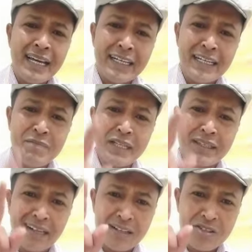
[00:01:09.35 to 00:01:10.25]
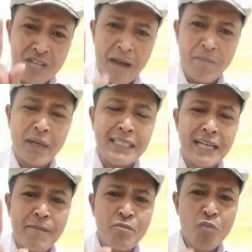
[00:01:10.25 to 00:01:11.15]
demi
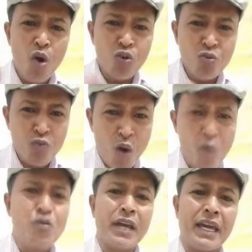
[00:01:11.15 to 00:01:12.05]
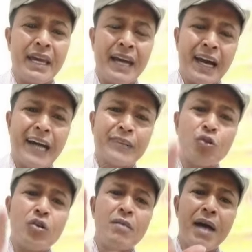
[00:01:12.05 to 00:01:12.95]
tercapainya bonum komune
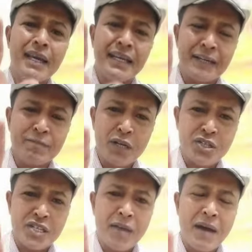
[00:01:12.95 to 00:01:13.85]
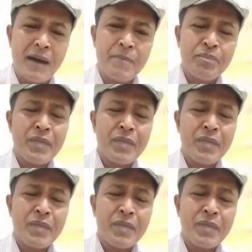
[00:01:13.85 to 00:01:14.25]
atau kebaikan bersama,